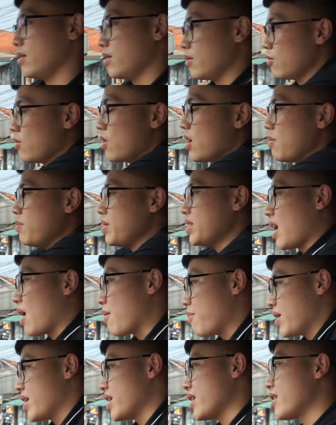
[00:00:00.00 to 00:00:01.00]
kurang lebih
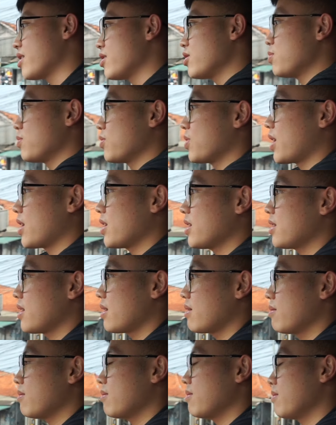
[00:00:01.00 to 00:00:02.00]
sama ya radius
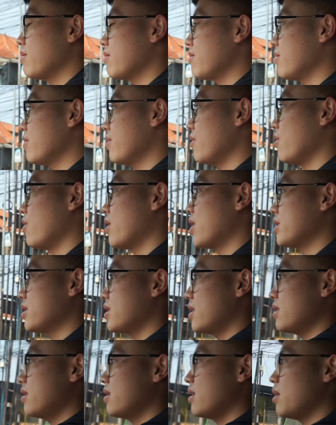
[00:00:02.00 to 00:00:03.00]
putarnya gue
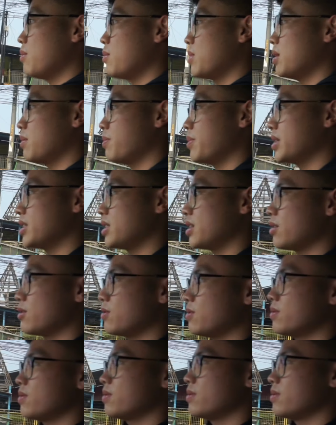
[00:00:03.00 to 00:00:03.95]
rasa sama Pajero